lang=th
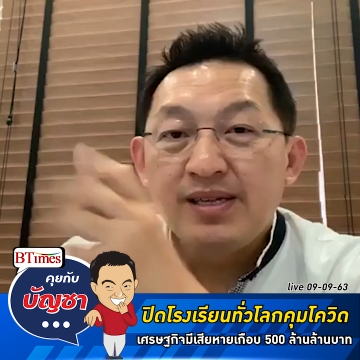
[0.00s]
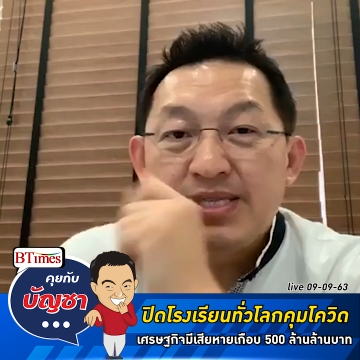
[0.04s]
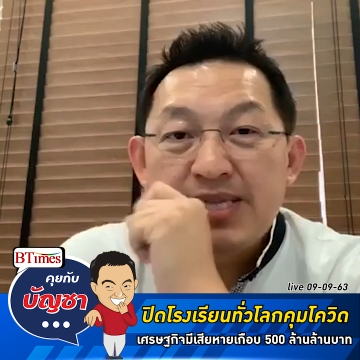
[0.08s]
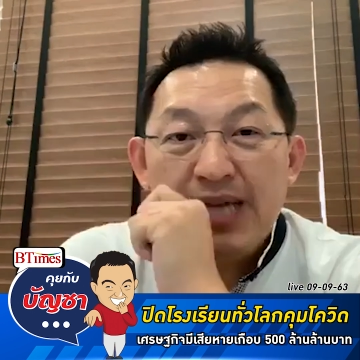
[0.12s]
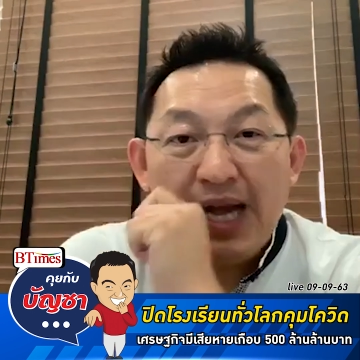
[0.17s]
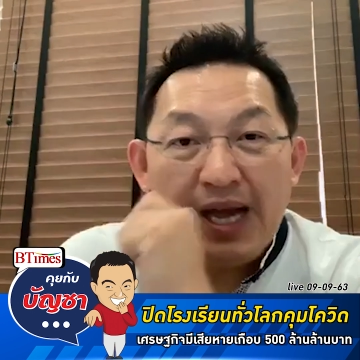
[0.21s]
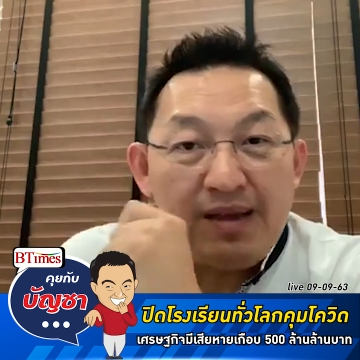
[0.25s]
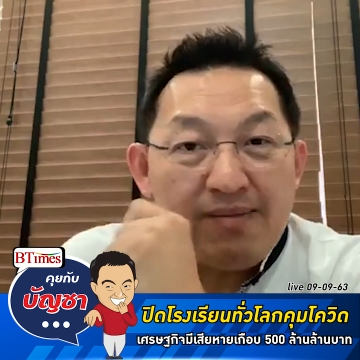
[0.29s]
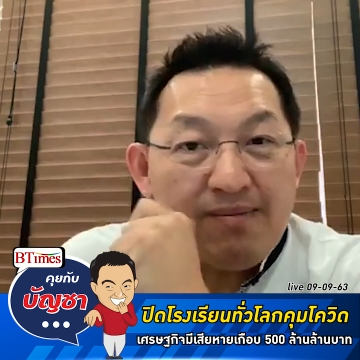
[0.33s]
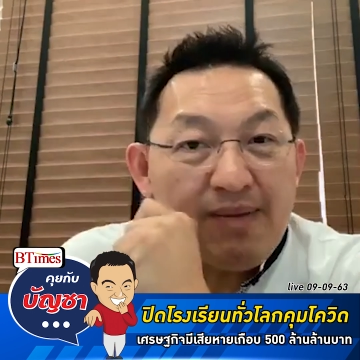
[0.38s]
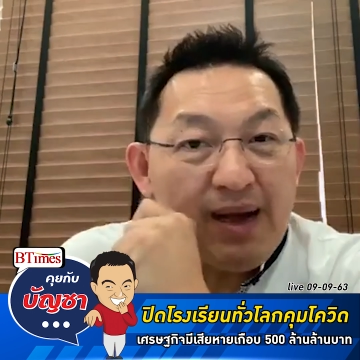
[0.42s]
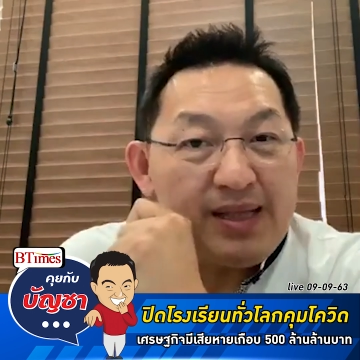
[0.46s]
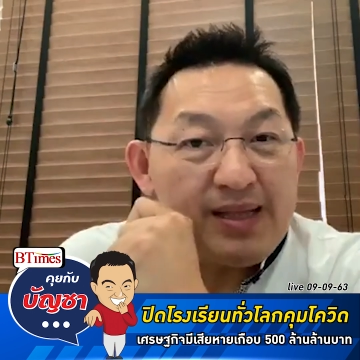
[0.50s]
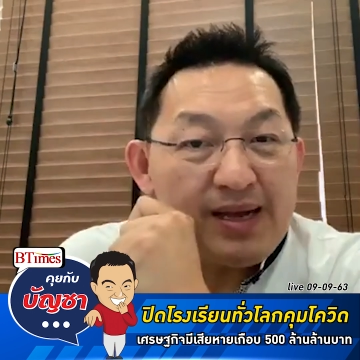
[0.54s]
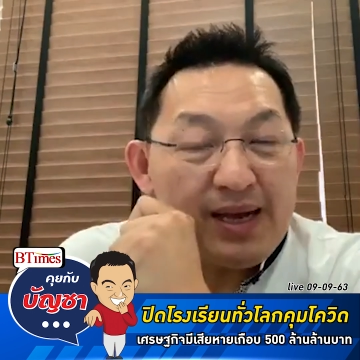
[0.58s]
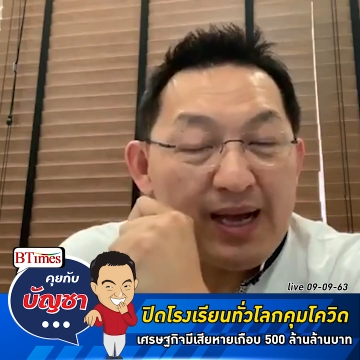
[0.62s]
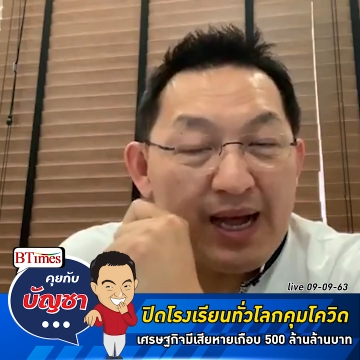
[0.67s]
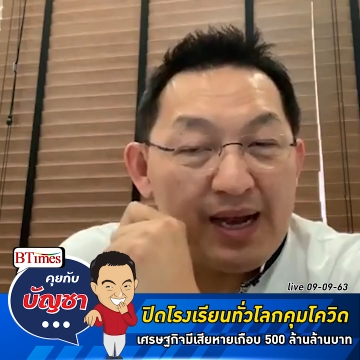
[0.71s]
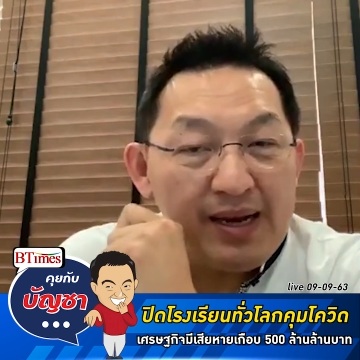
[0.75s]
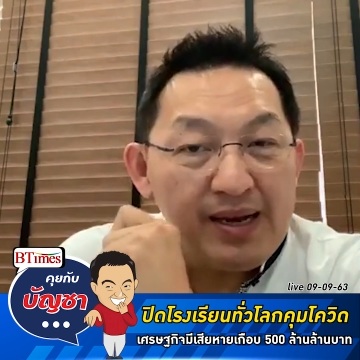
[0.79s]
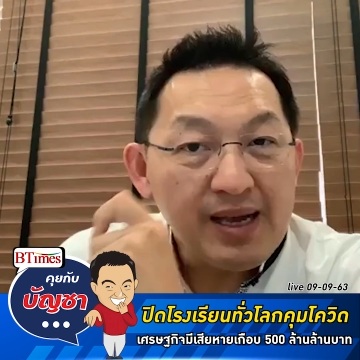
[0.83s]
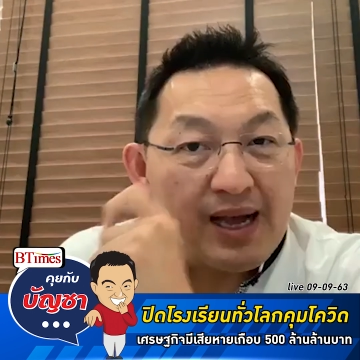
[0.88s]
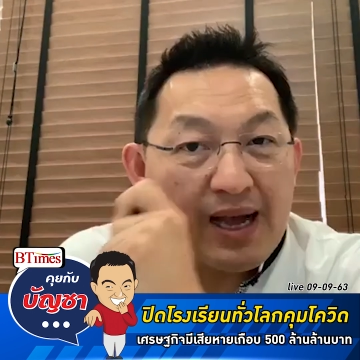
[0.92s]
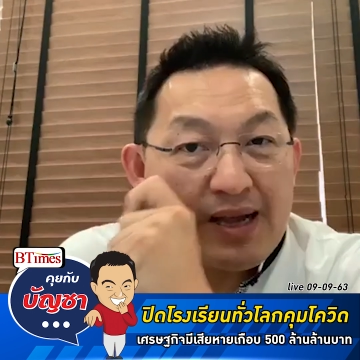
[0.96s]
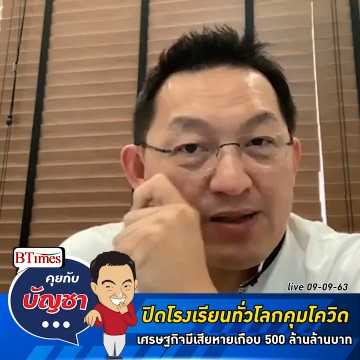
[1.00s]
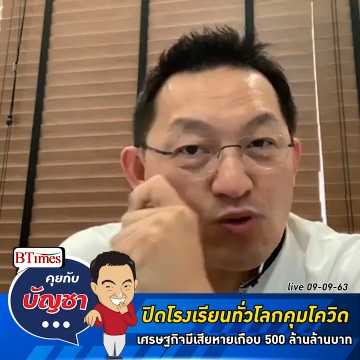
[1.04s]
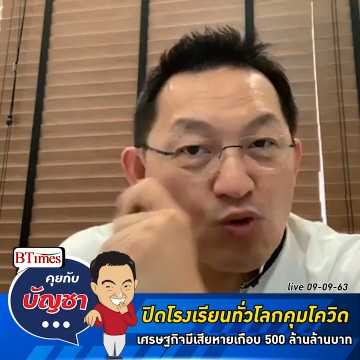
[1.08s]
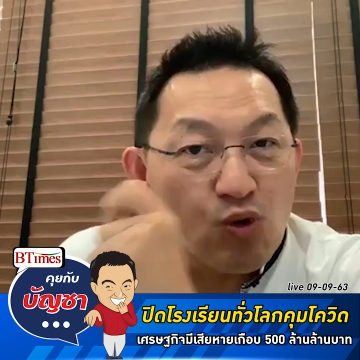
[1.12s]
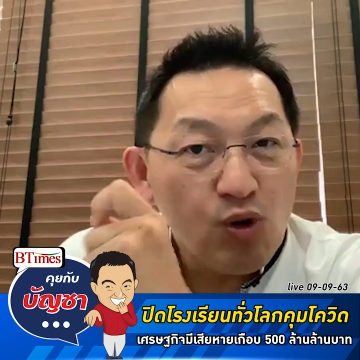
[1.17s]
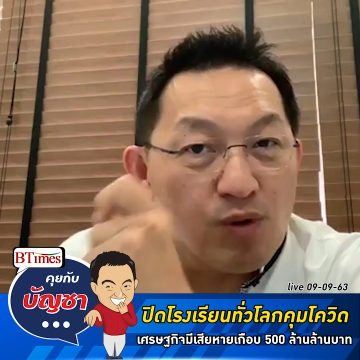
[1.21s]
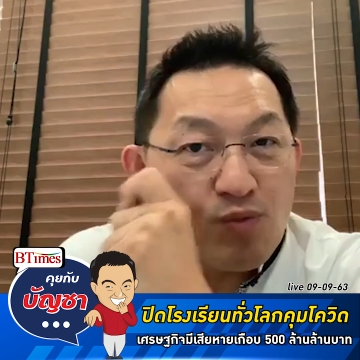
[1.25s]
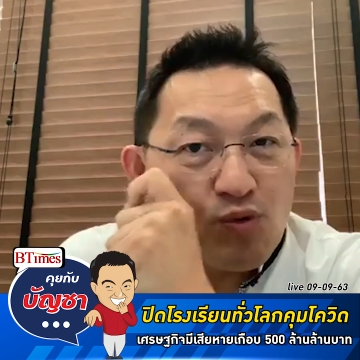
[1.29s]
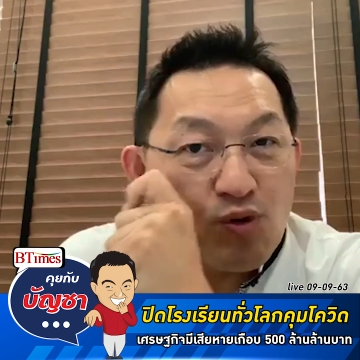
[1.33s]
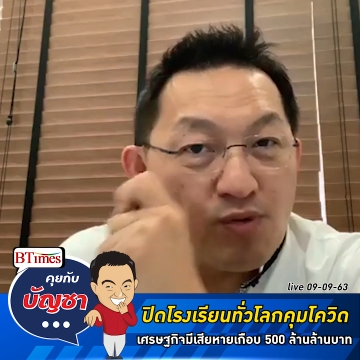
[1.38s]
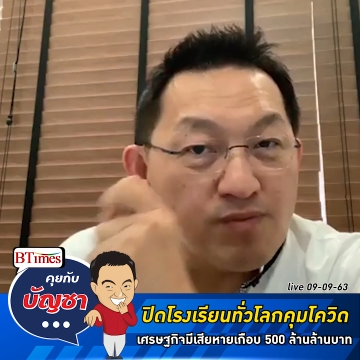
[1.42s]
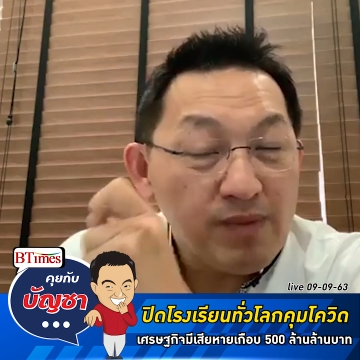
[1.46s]
ใช้มาตรการในการค
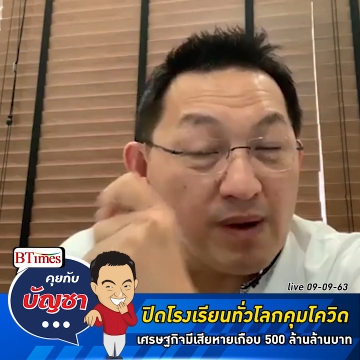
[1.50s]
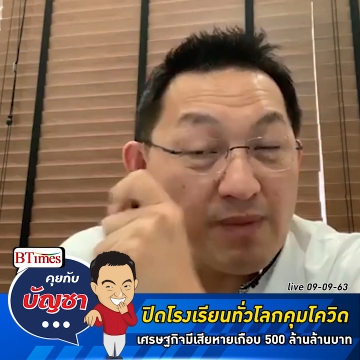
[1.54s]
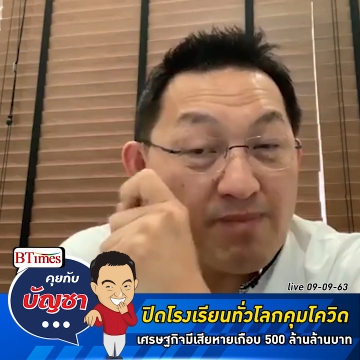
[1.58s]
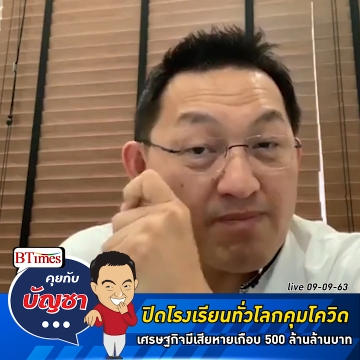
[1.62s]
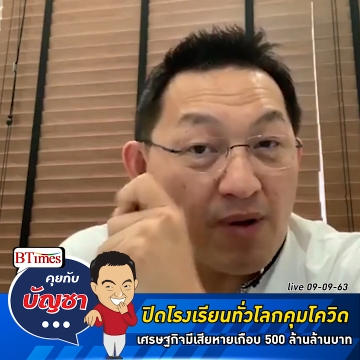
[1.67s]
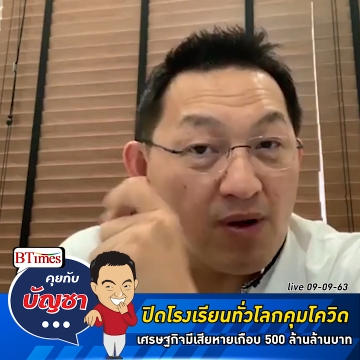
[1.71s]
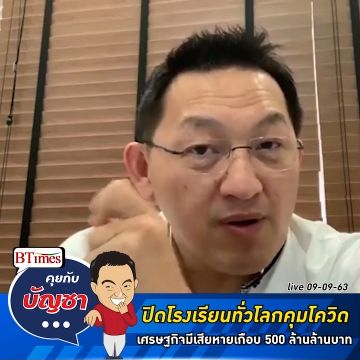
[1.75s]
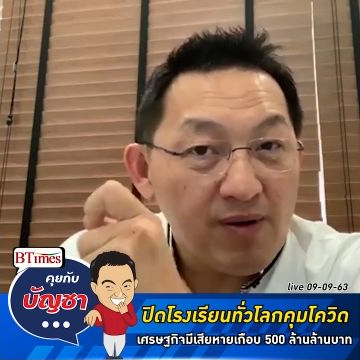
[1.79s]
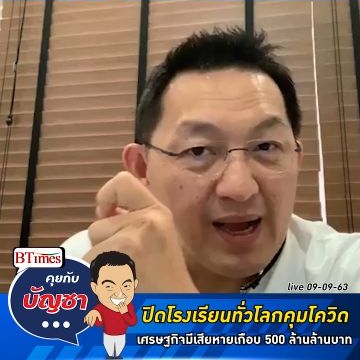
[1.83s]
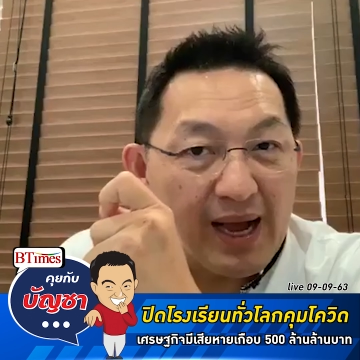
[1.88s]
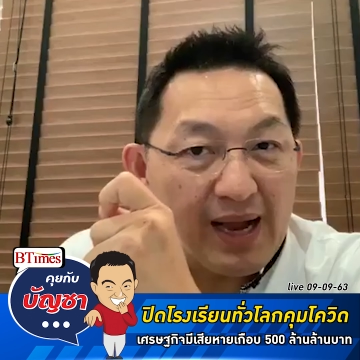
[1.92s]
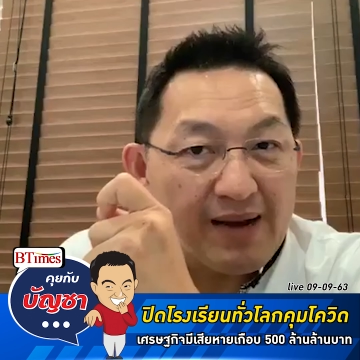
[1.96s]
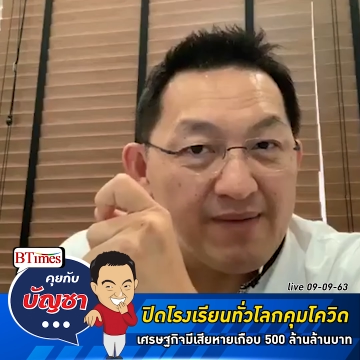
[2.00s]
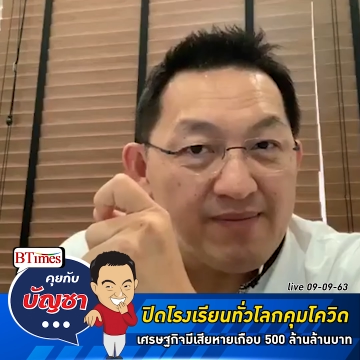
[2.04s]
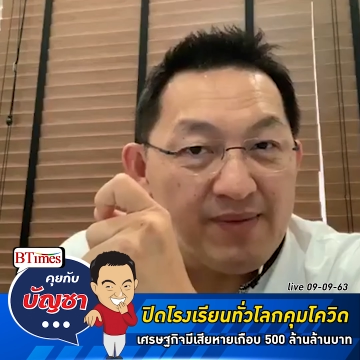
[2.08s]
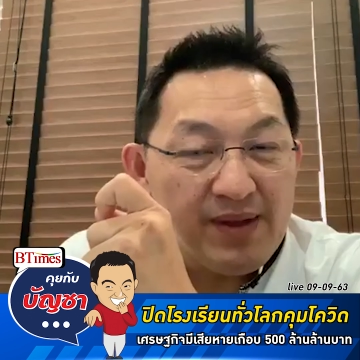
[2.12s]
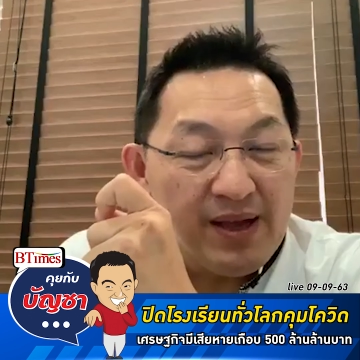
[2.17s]
วบคุมและป้องกัน